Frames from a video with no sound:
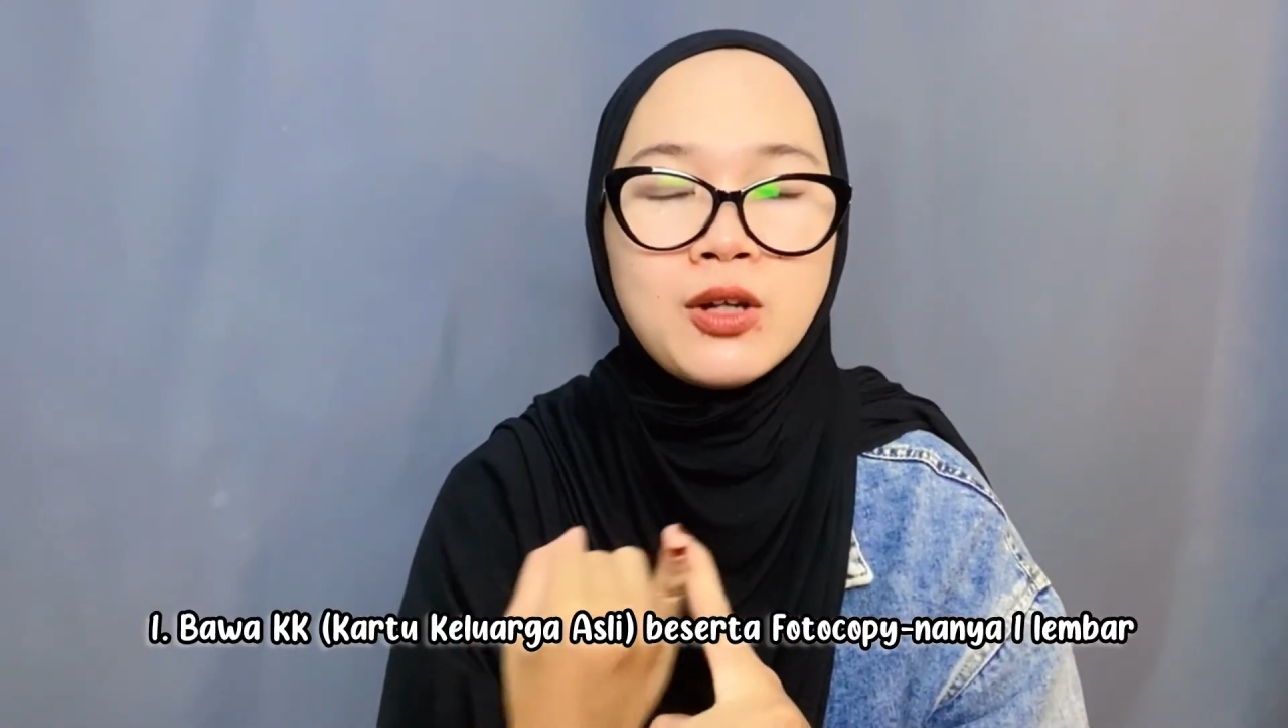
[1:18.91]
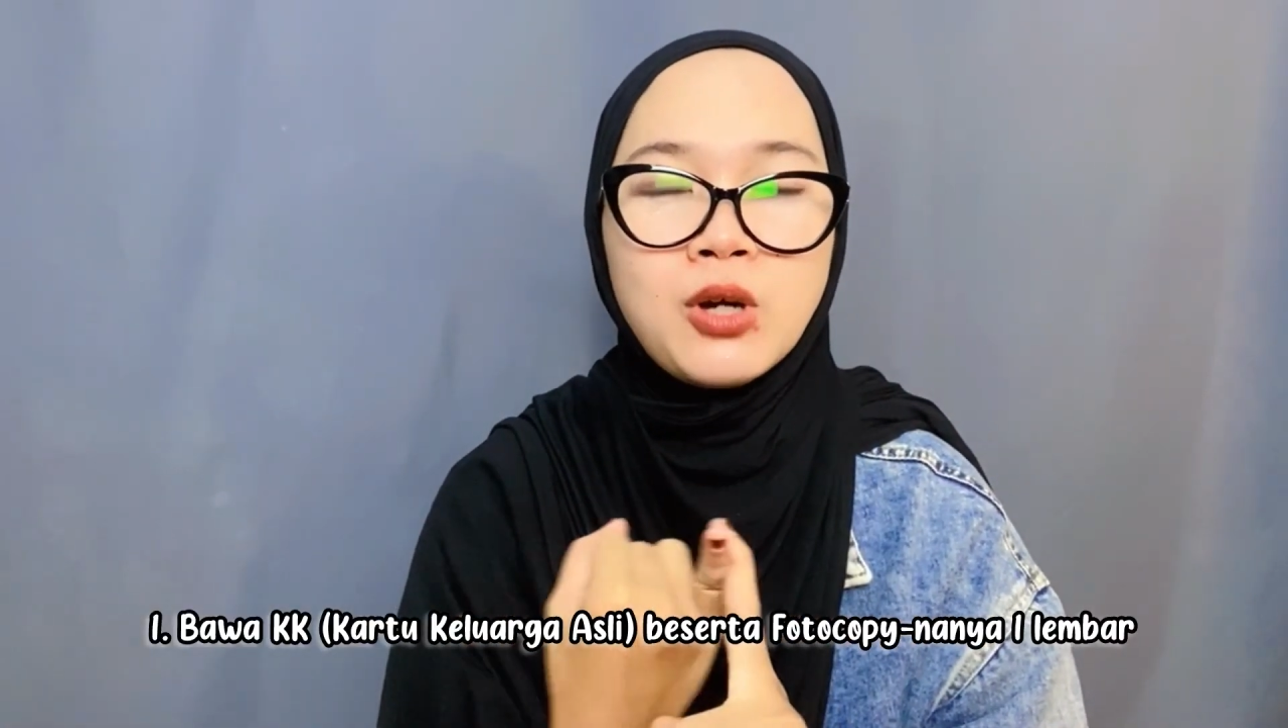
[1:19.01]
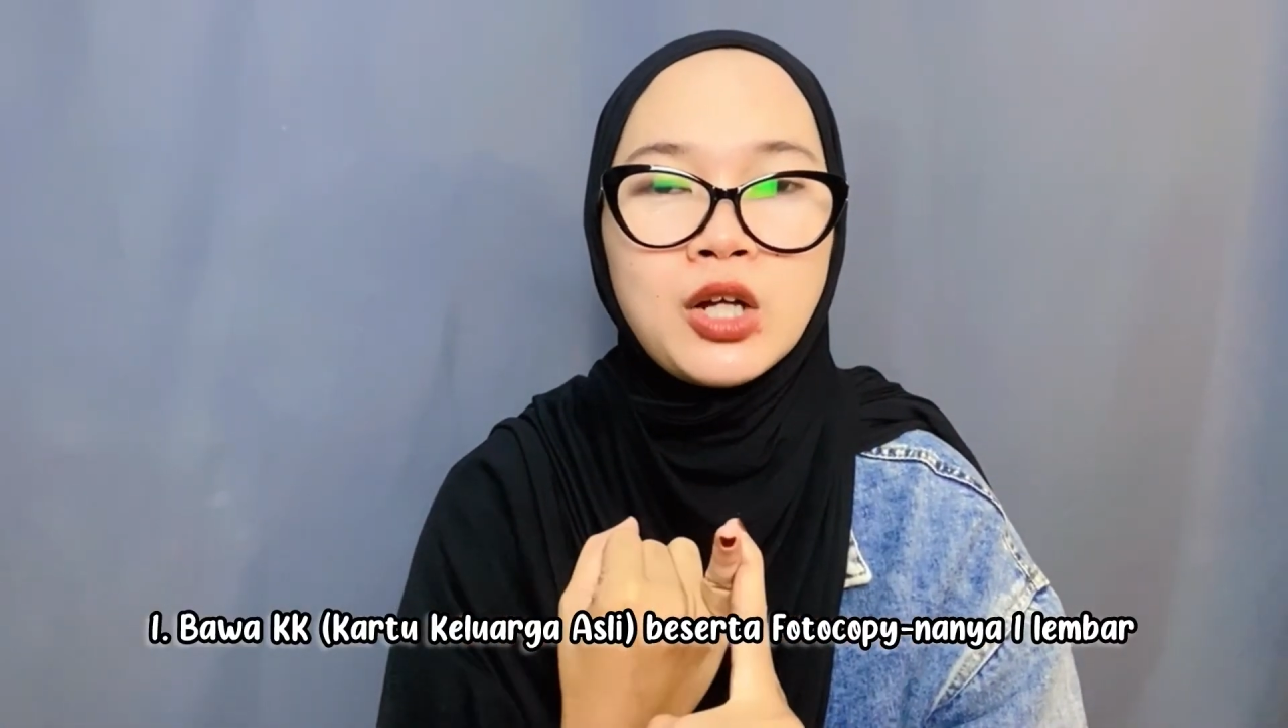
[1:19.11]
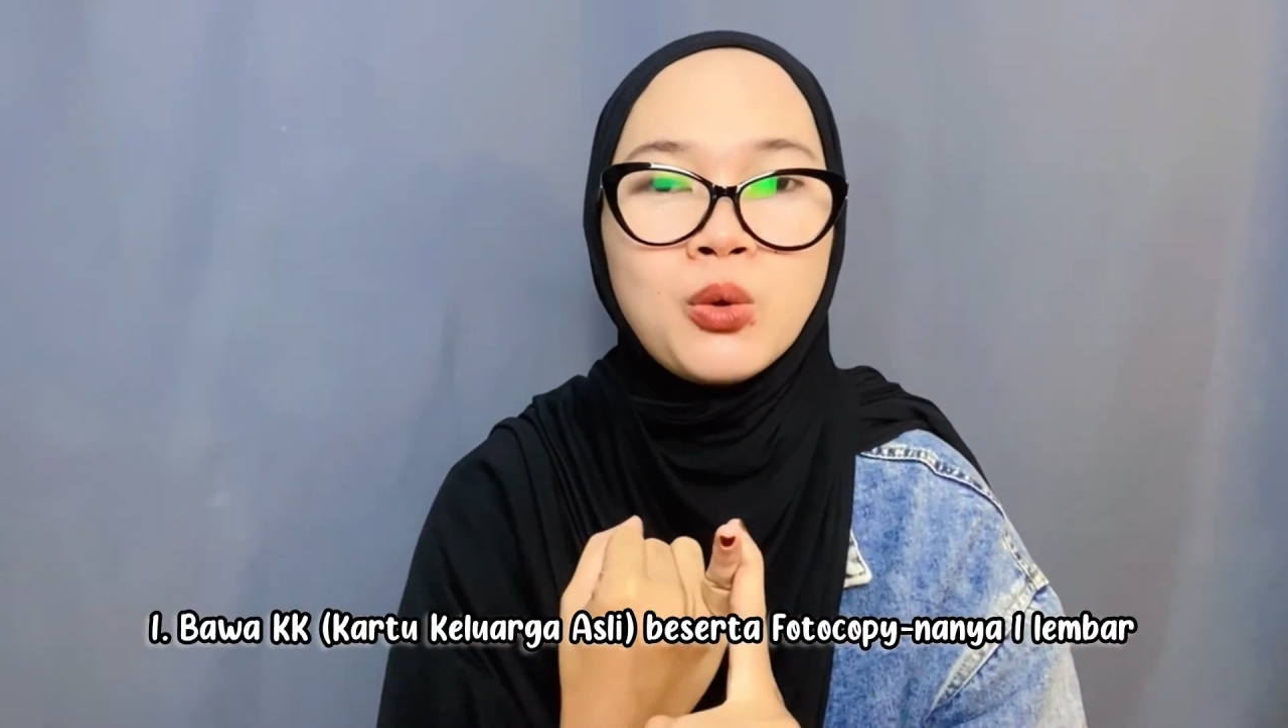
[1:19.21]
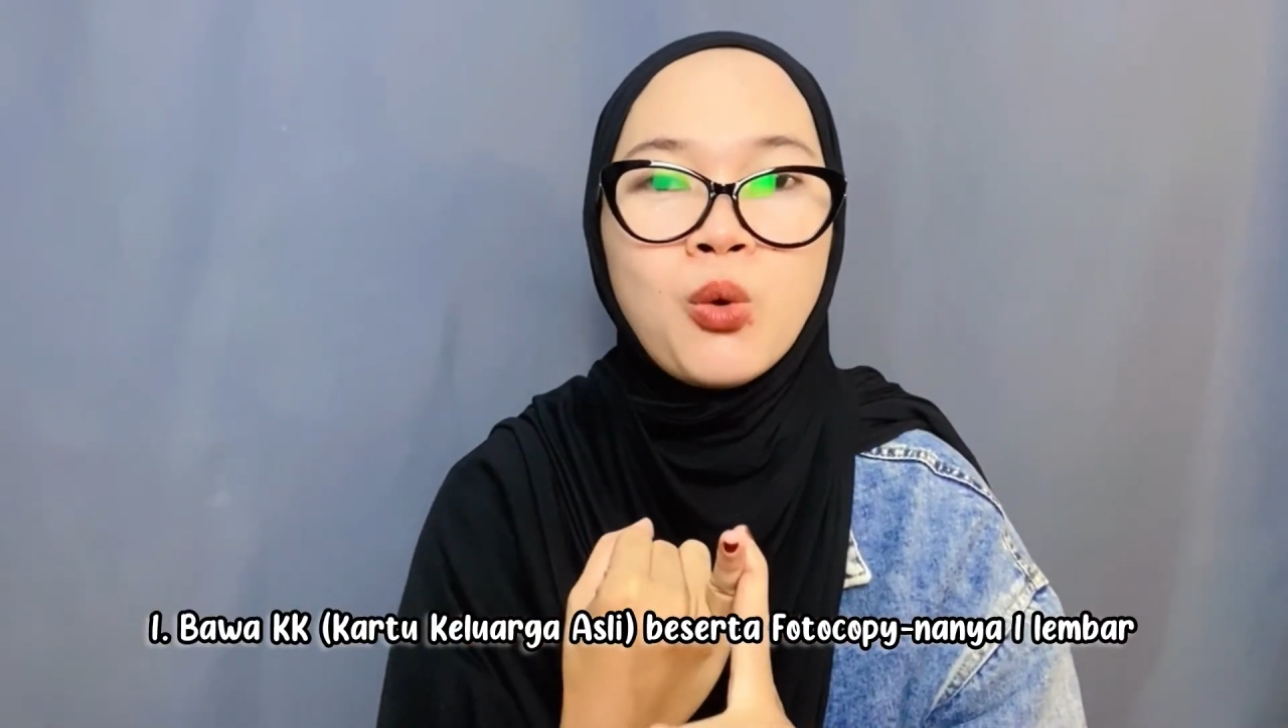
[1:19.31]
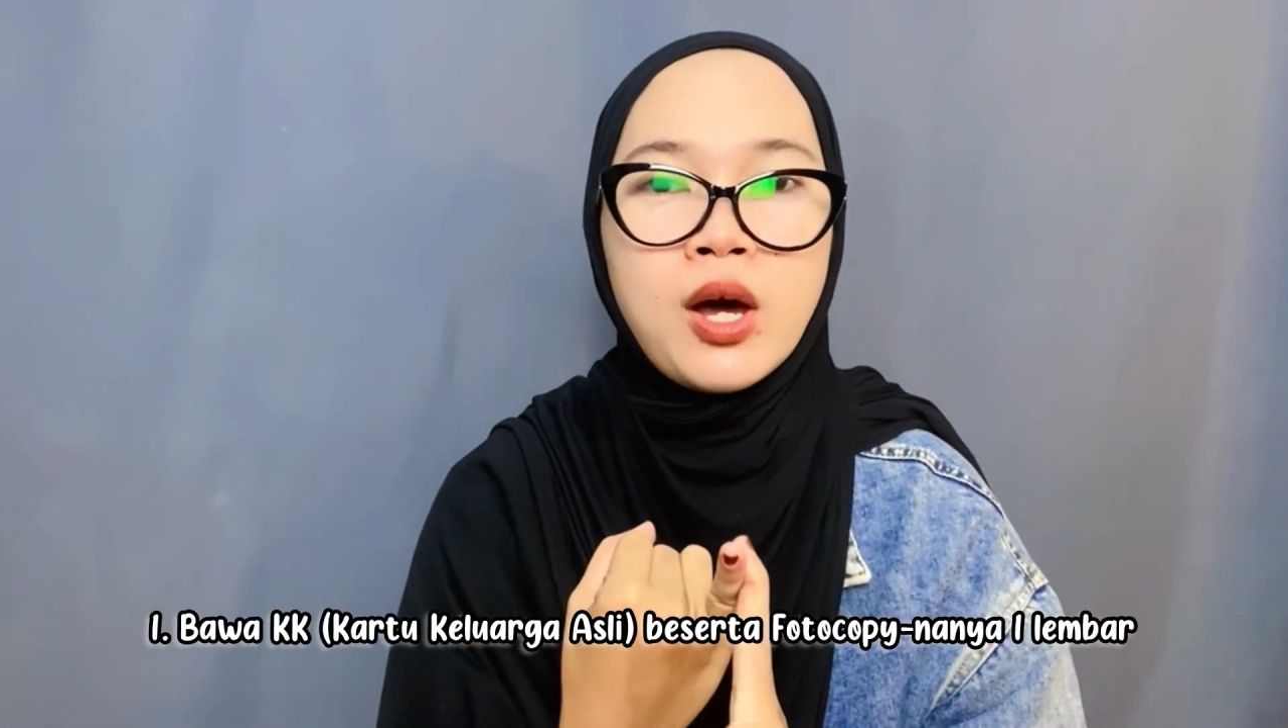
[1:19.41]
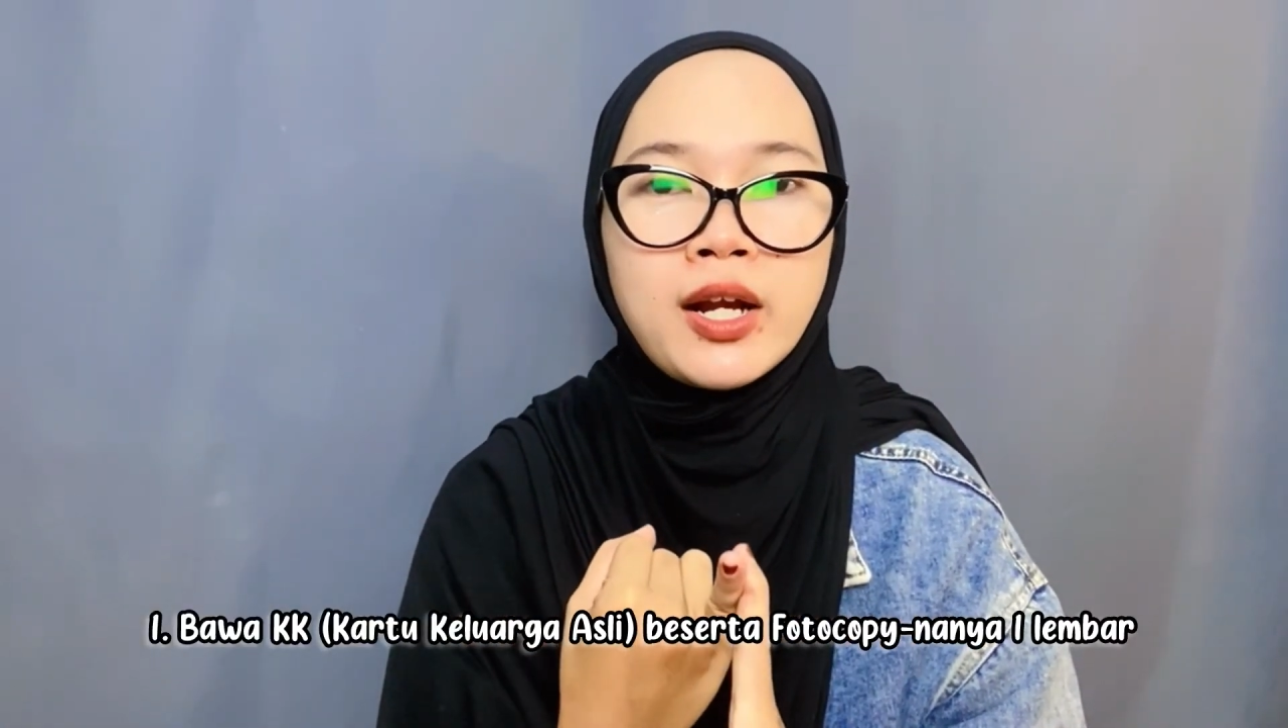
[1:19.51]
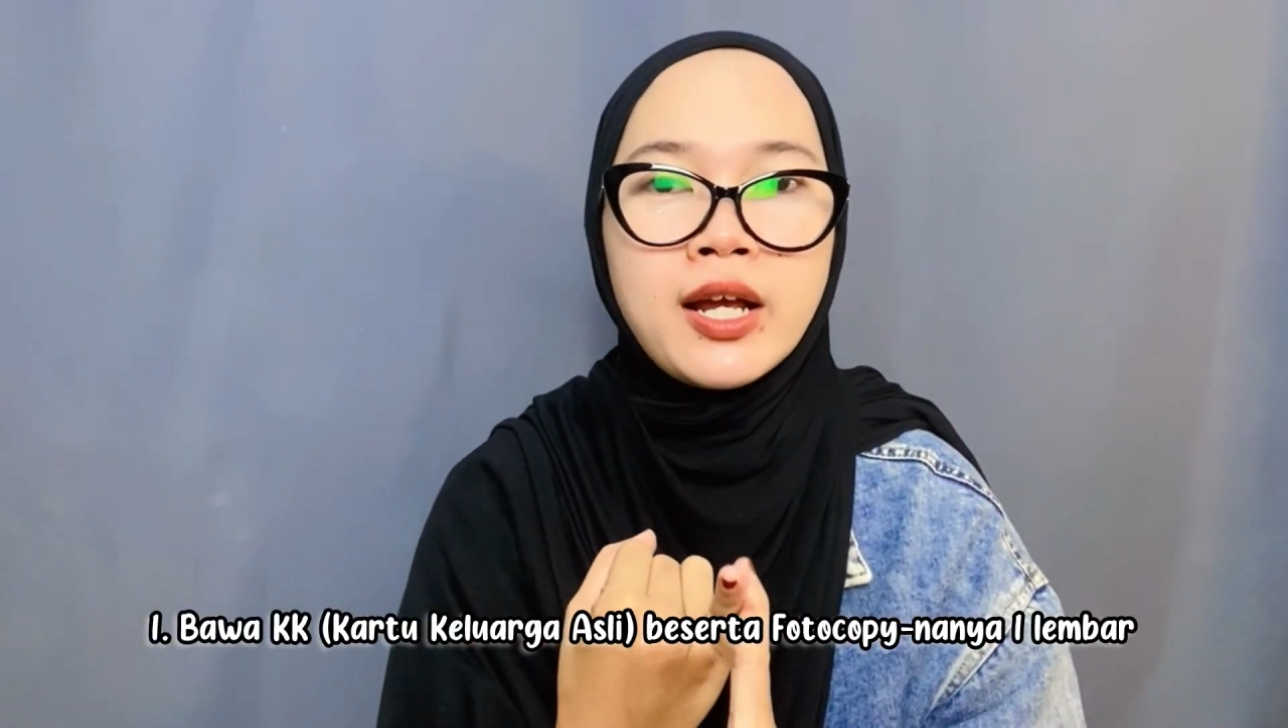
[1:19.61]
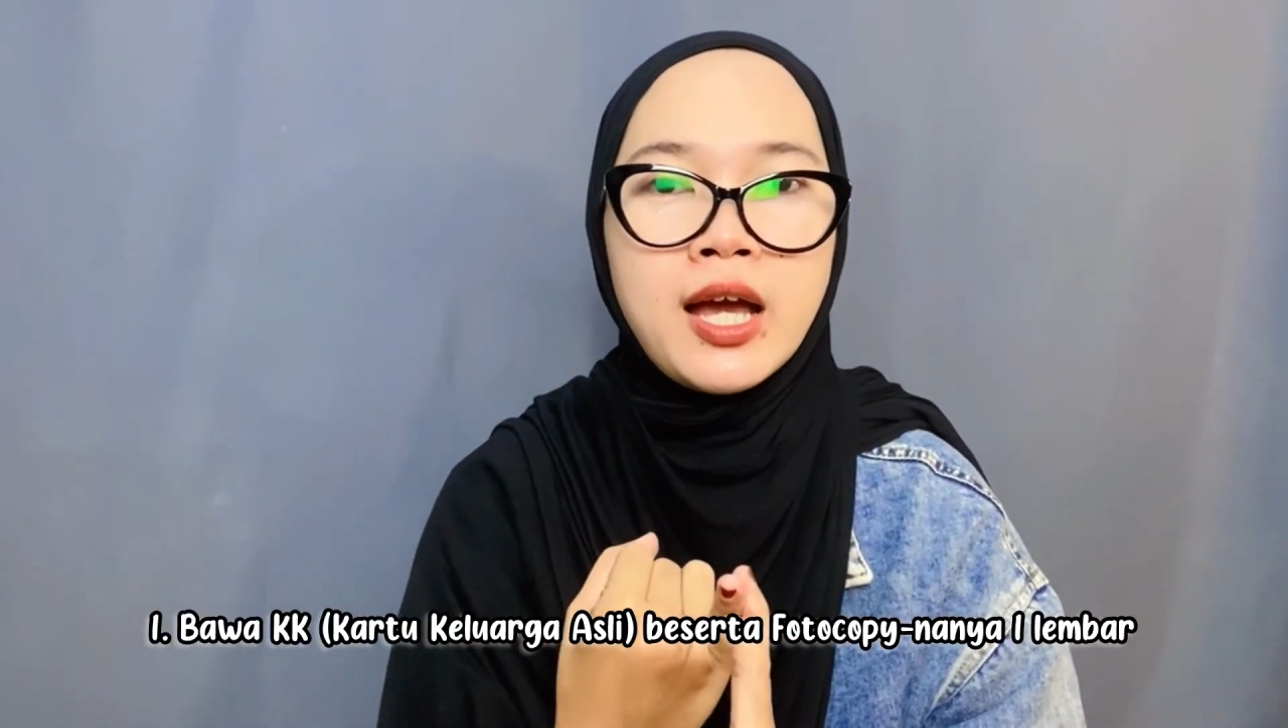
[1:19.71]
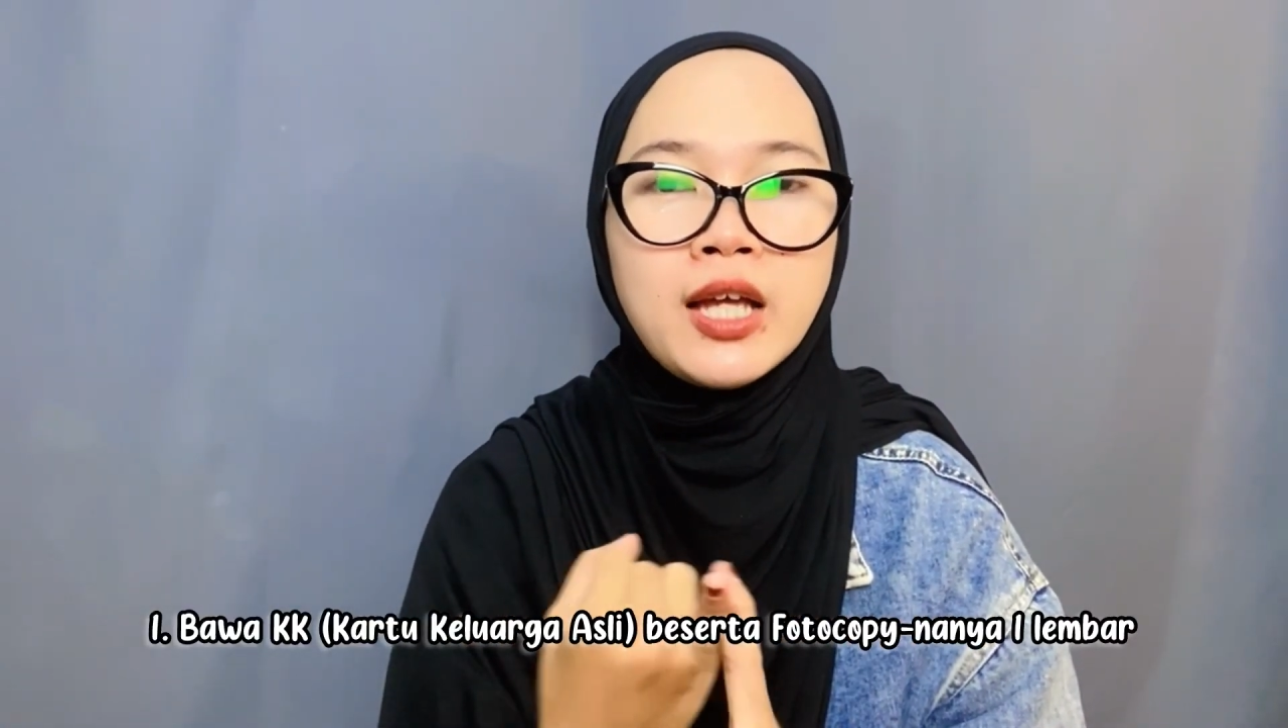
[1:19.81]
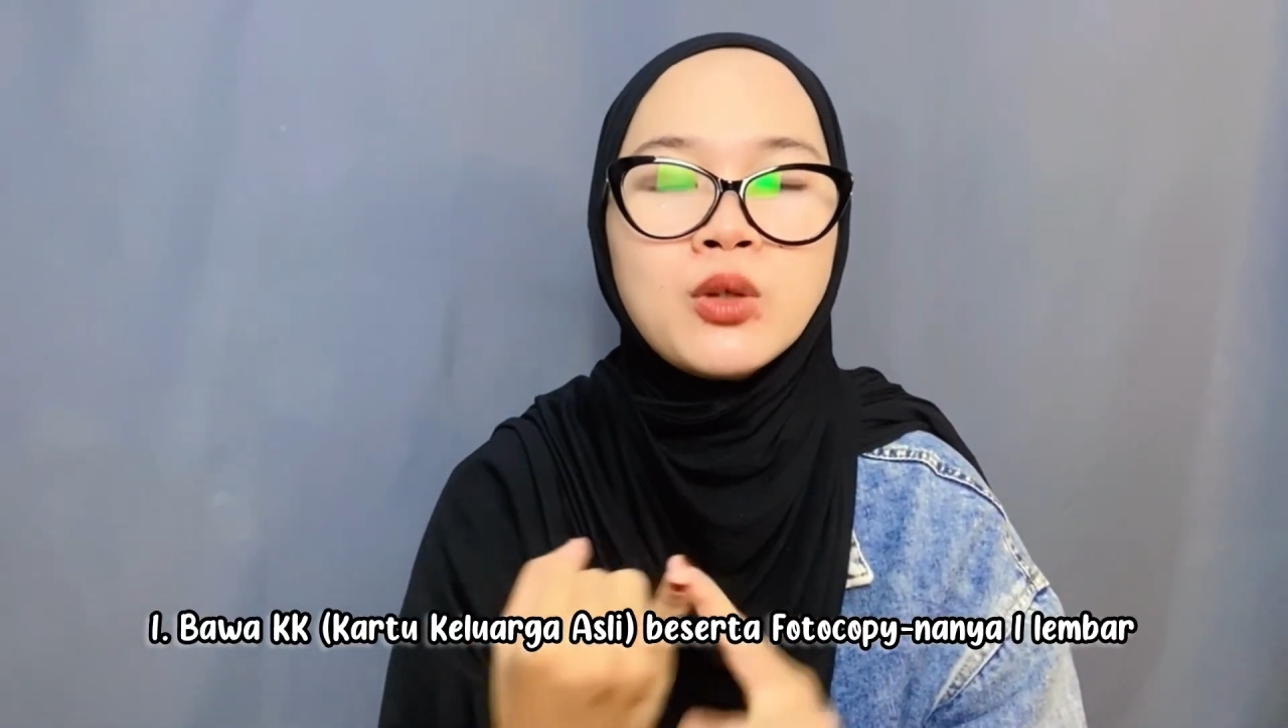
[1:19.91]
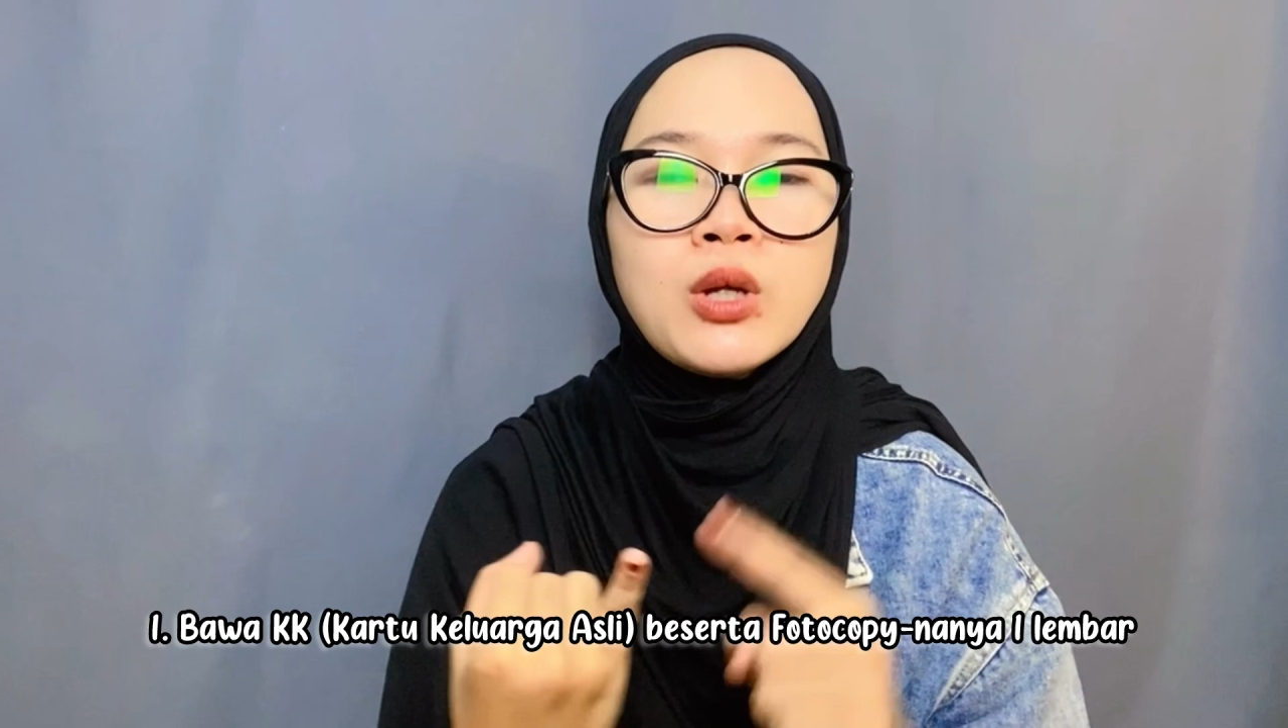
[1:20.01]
kartu keluarga itu